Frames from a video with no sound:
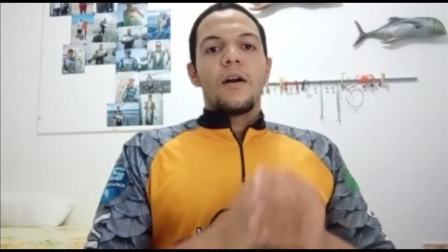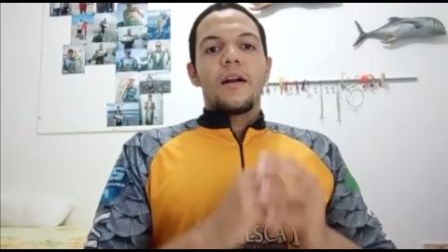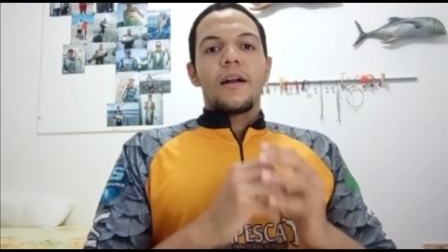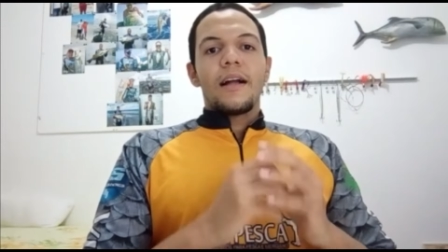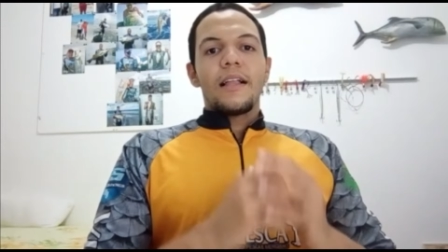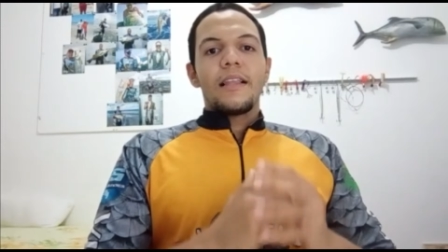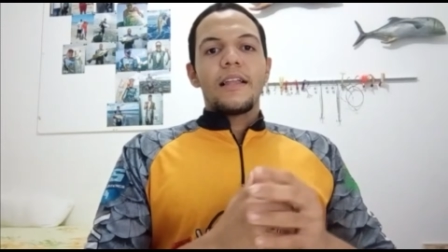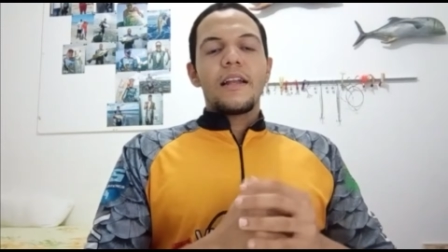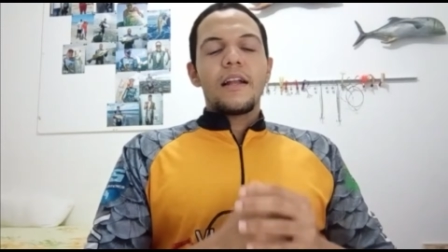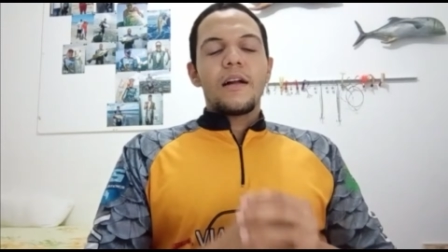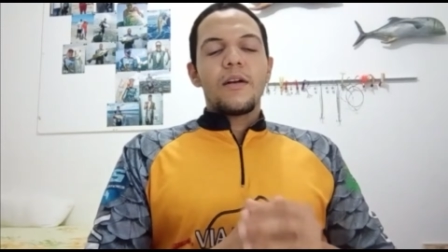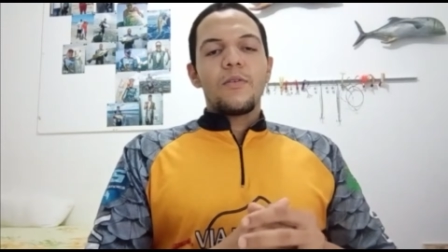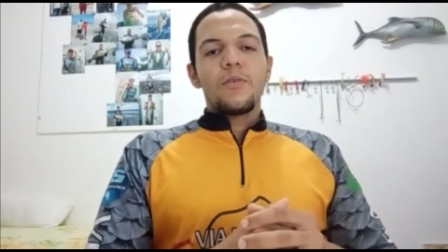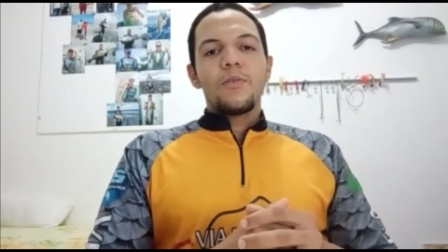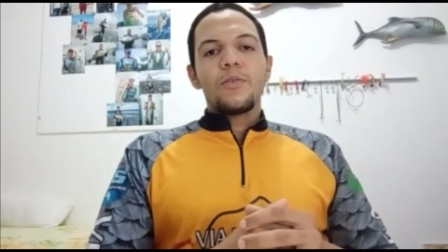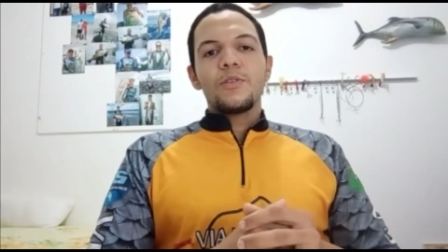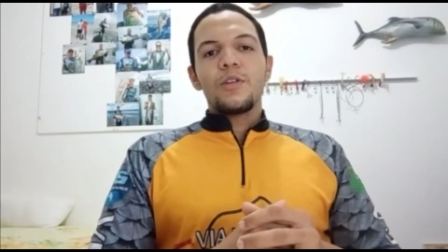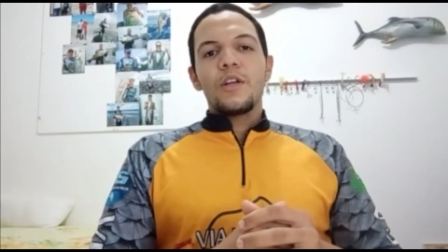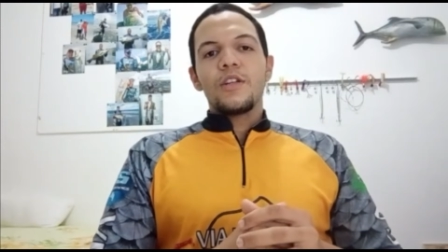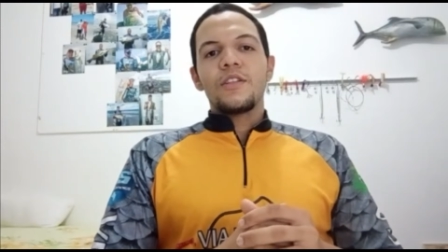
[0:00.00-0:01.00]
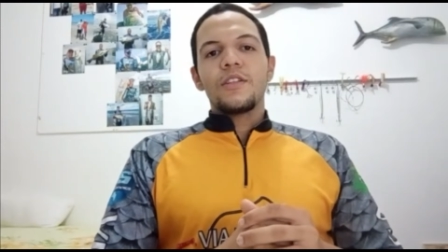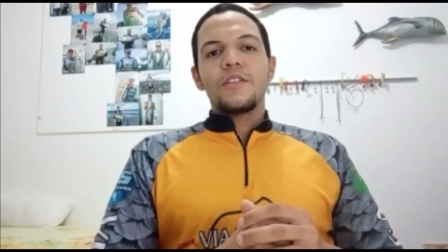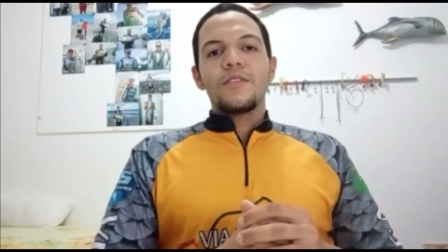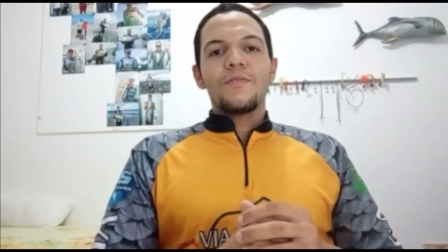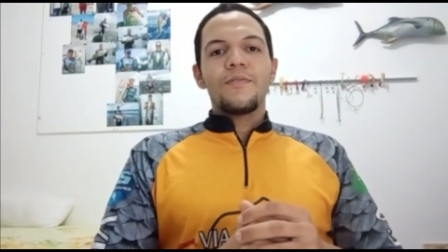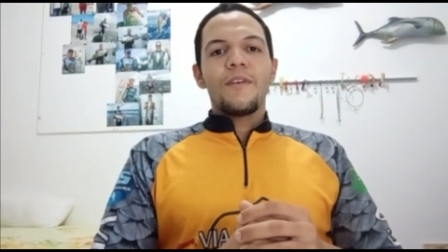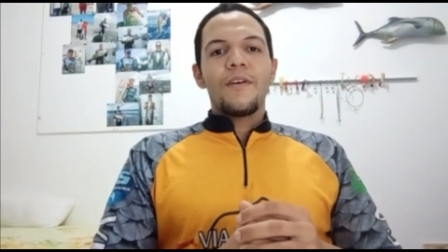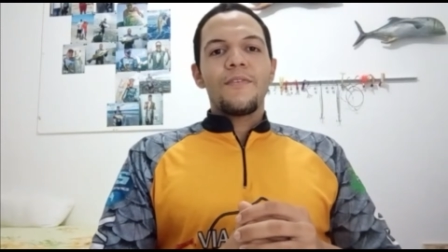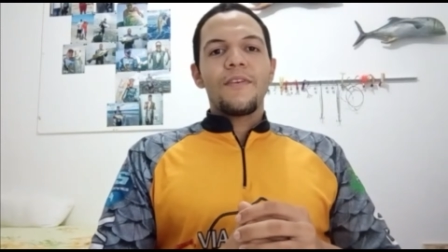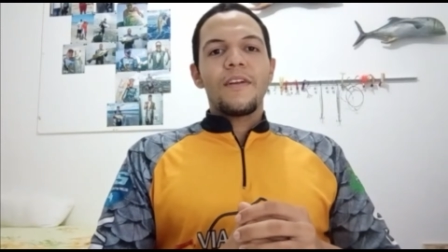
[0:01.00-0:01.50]
Galera, hoje a gente
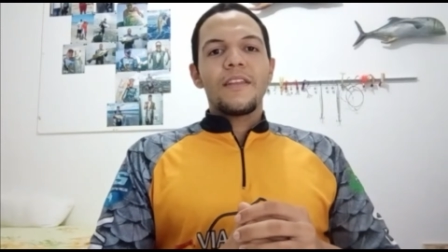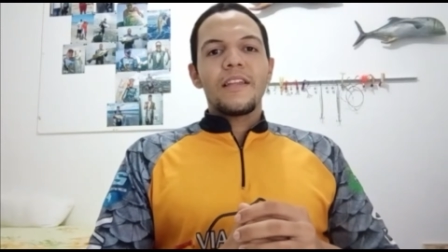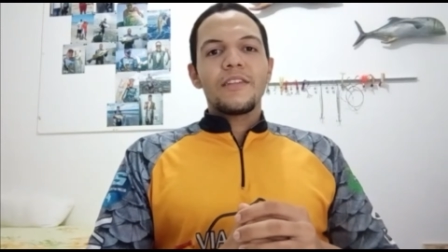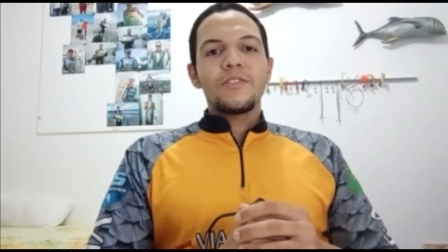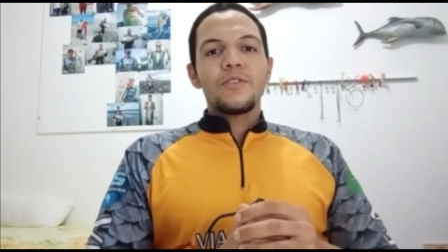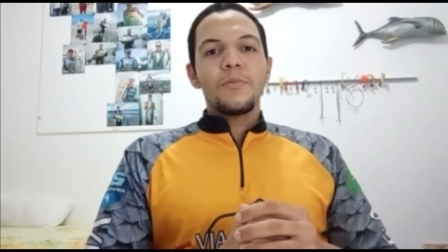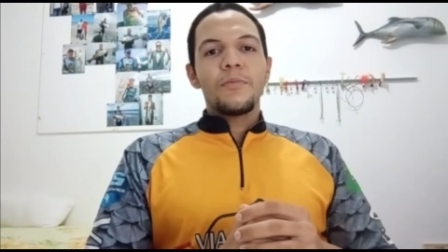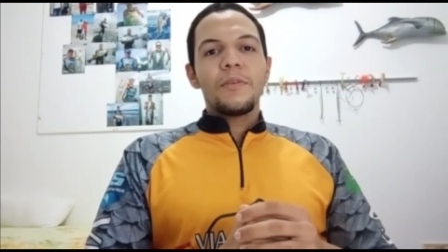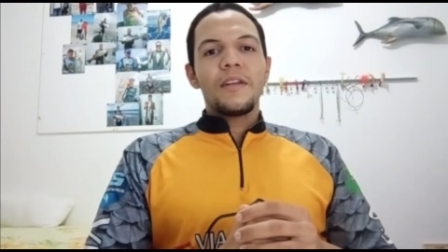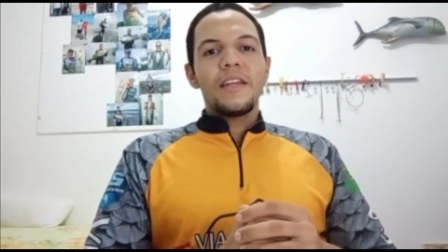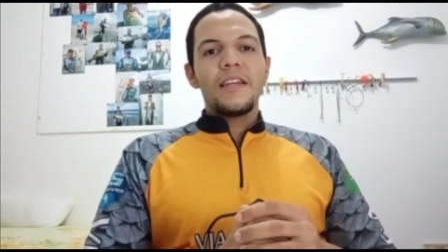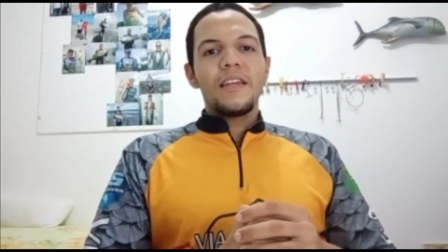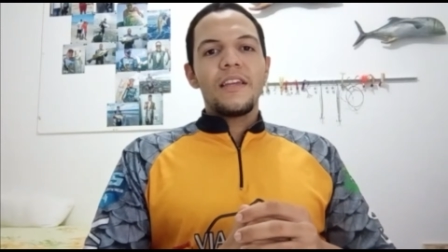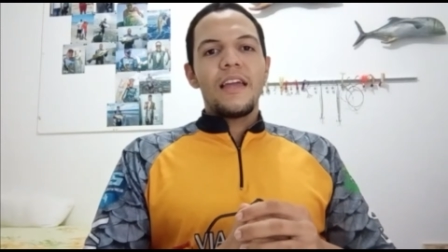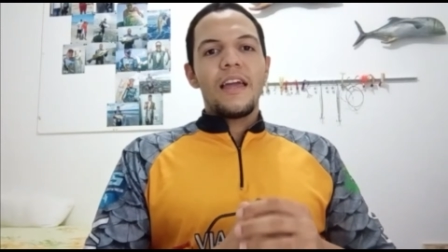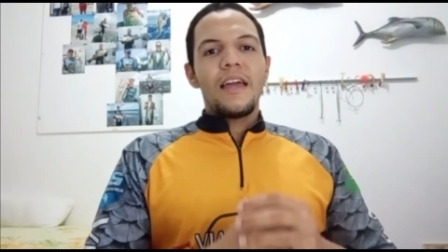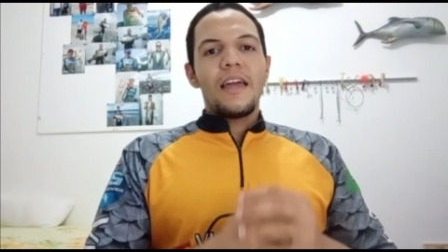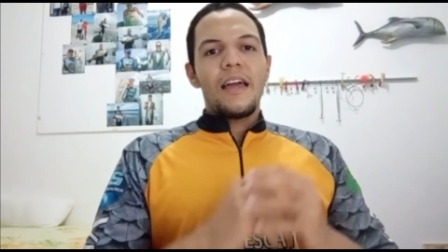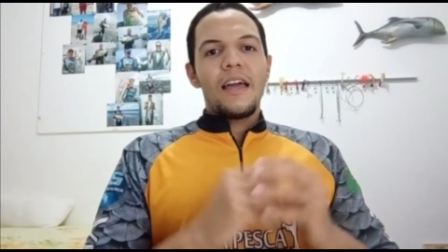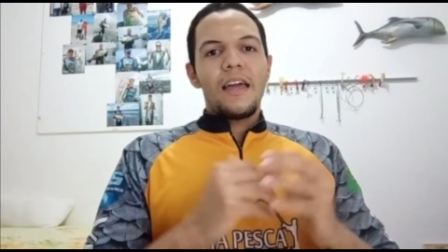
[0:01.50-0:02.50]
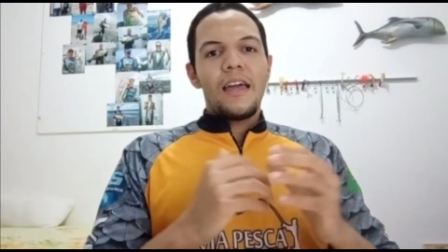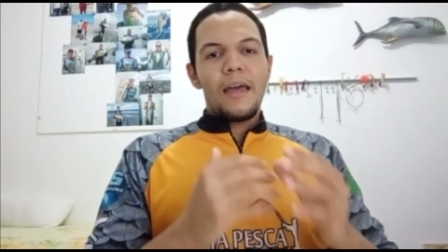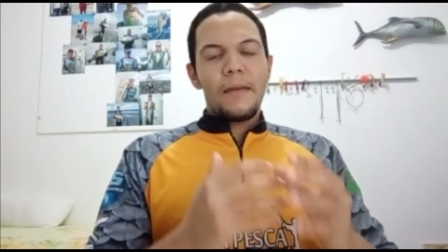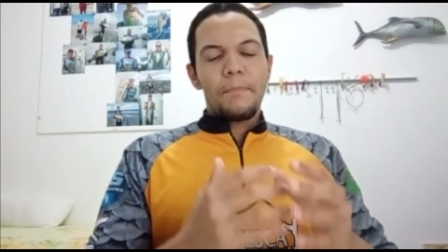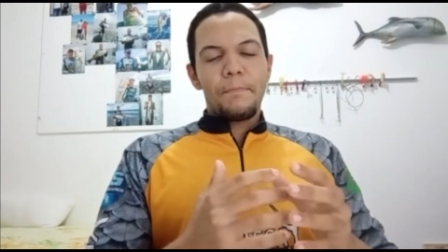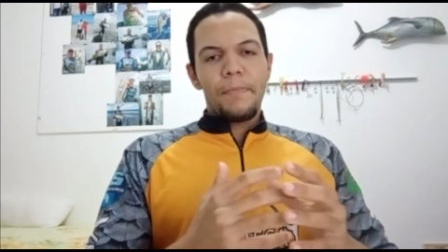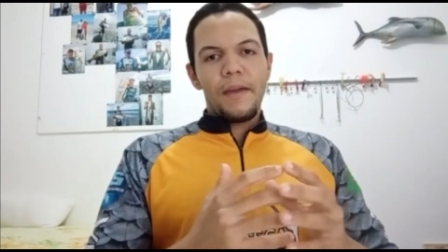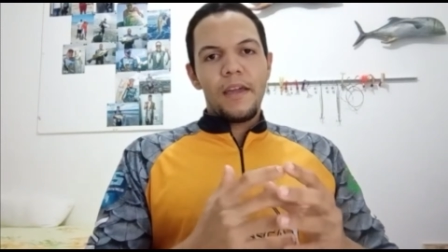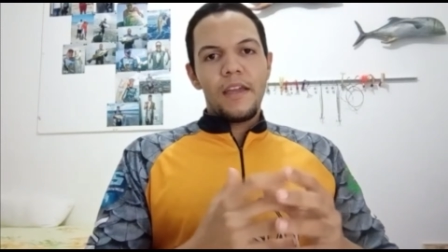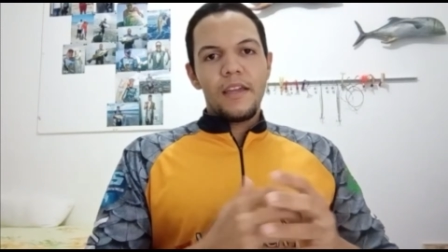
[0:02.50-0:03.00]
vai falar sobre
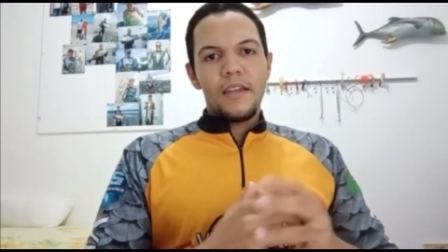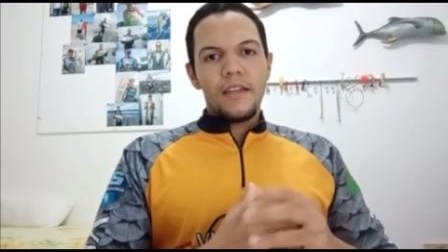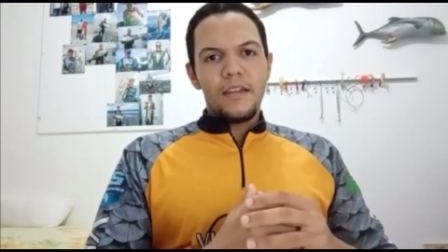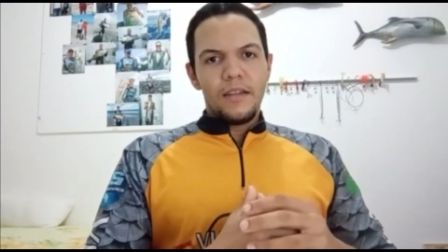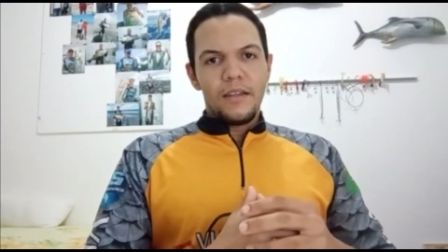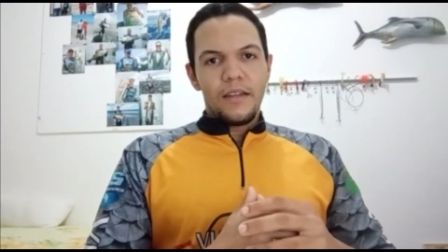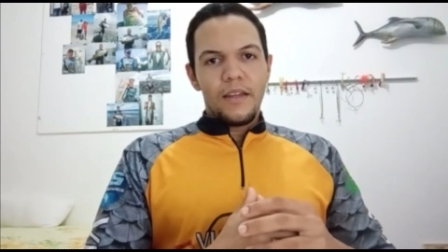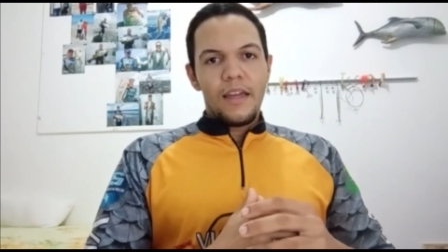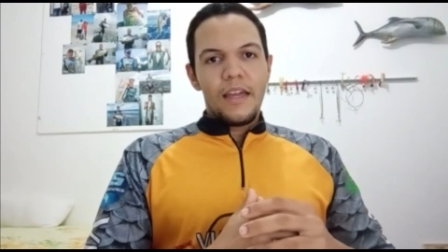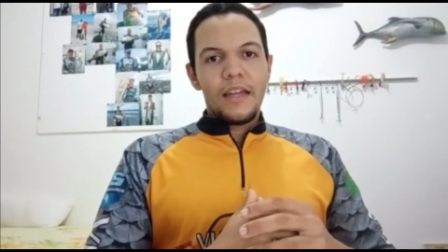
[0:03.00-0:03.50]
EPI,